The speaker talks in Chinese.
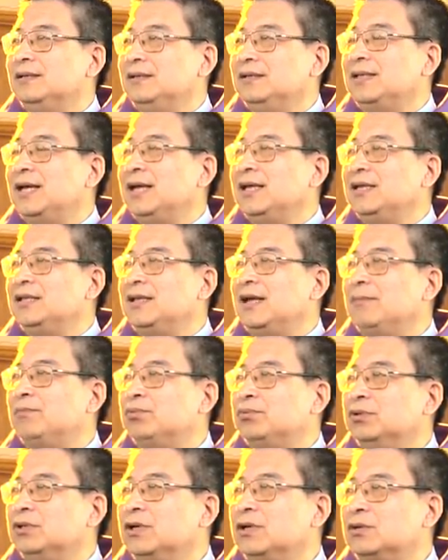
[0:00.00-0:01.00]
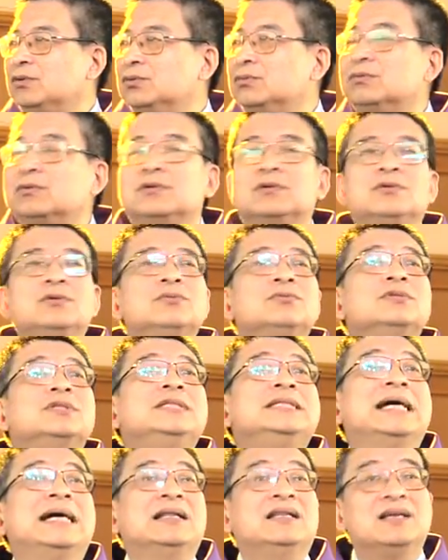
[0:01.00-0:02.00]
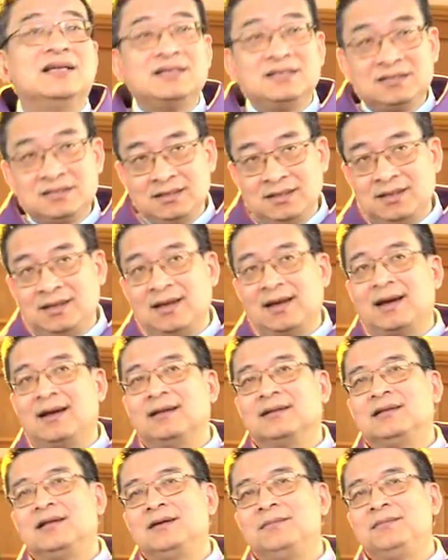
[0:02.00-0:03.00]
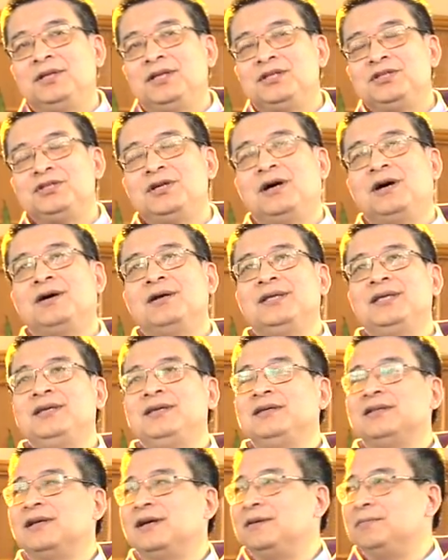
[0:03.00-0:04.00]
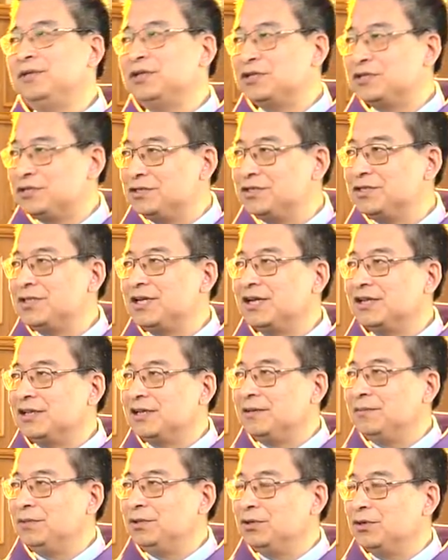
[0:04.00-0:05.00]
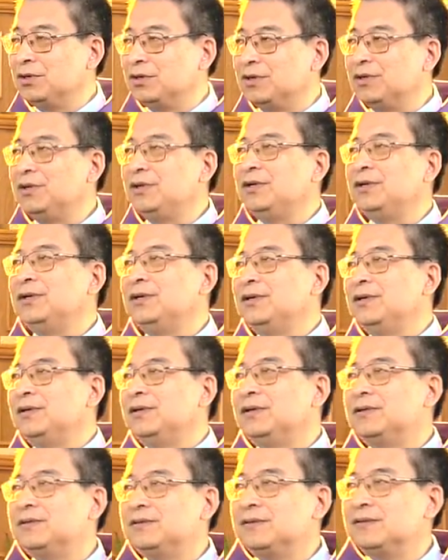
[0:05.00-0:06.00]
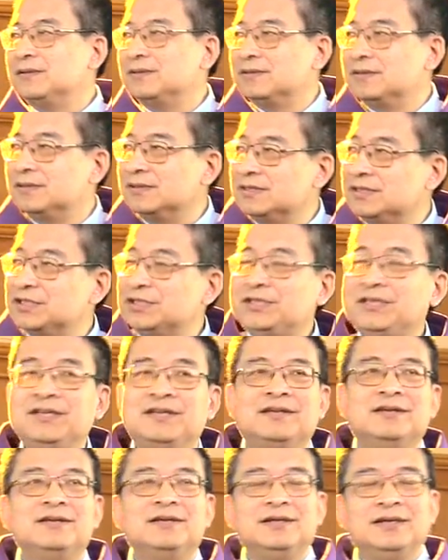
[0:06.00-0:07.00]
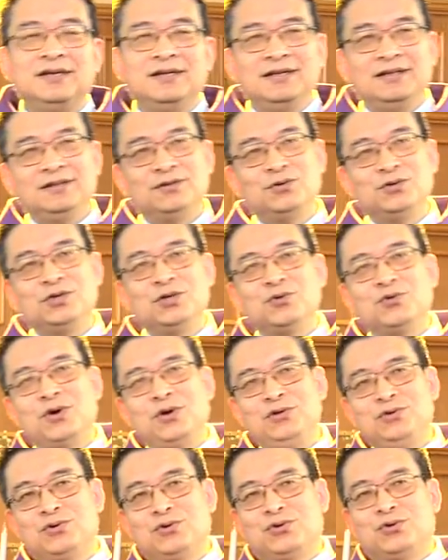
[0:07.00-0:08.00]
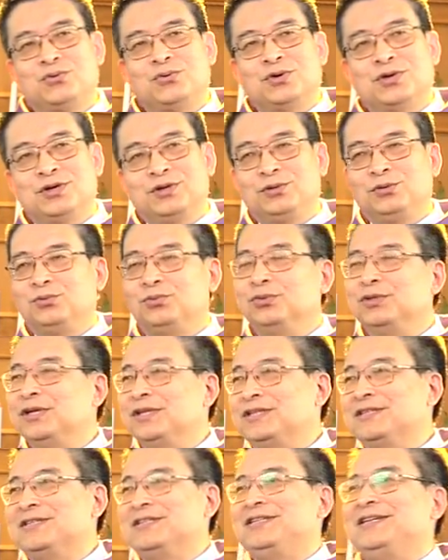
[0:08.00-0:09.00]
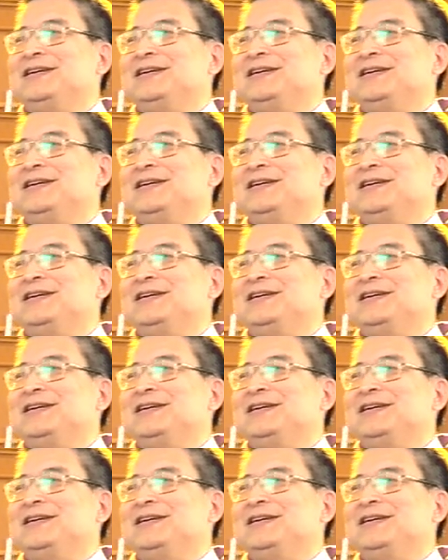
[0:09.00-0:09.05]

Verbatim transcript: 一代一代葡萄树共享的信仰。他们的教义、他们的思想、他们的自信，都是关于苦和毒的自